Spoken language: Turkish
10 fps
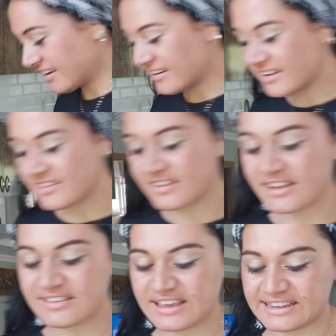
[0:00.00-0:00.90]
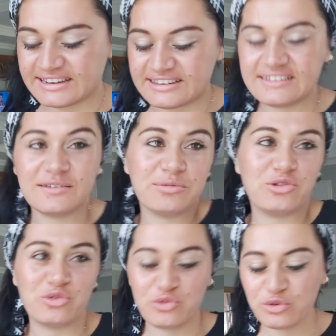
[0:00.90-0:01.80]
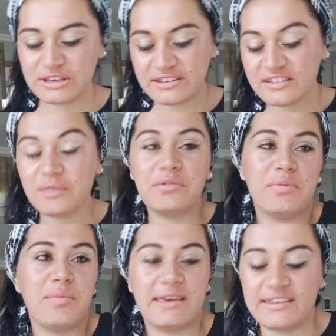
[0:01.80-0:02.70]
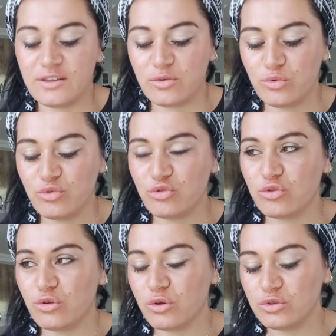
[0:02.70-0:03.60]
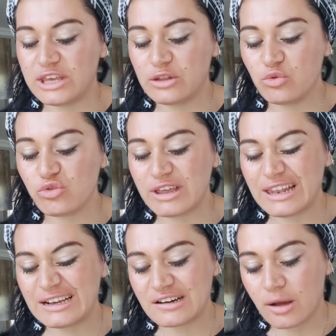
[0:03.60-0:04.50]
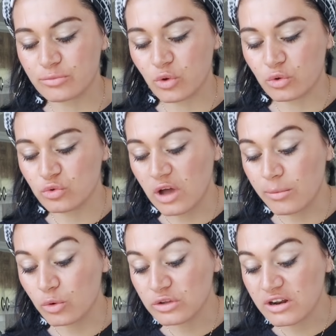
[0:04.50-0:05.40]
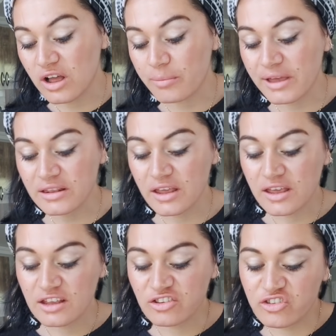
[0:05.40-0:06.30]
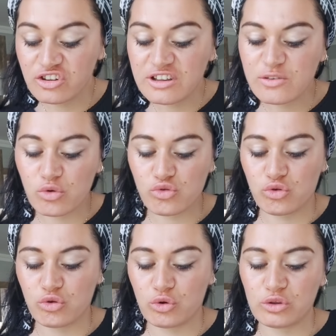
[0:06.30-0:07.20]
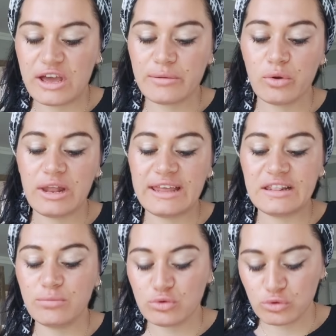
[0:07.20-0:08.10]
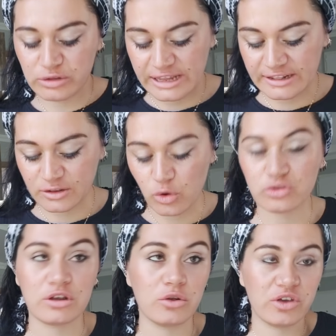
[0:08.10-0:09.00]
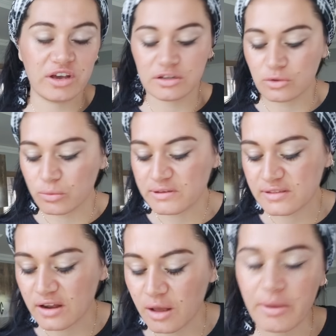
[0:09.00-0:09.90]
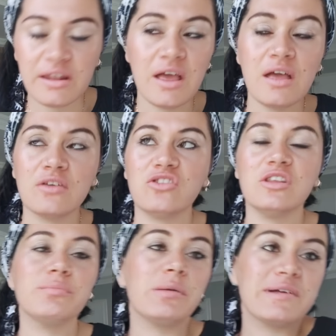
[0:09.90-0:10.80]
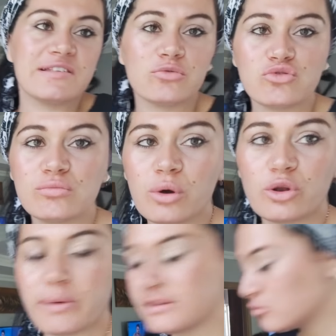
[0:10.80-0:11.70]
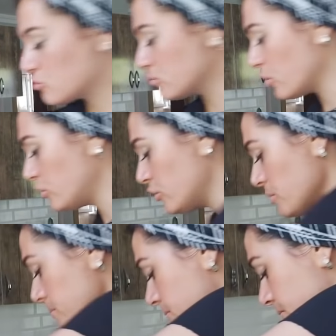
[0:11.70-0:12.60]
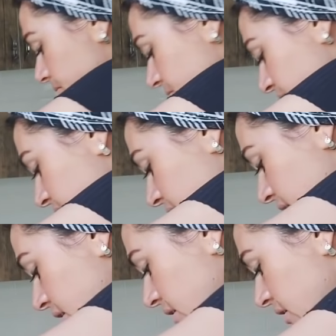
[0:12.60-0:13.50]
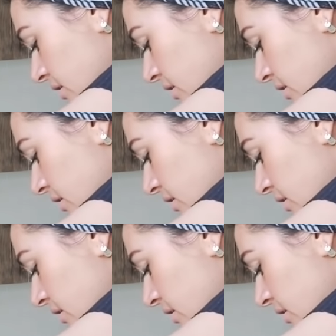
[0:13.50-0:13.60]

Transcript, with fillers: Ya Aras zaten hani iri bir çocuk. iri de bir bebekti. 3 kilo 750 gram doğdu. Ama ona rağmen cılız gözüküyordu. Yani böyle etli butlu değil 4 kiloya yakında olmasına rağmen. Şimdi babası uzun boylu ben de uzun boyluyum. Bir kilo azalmış.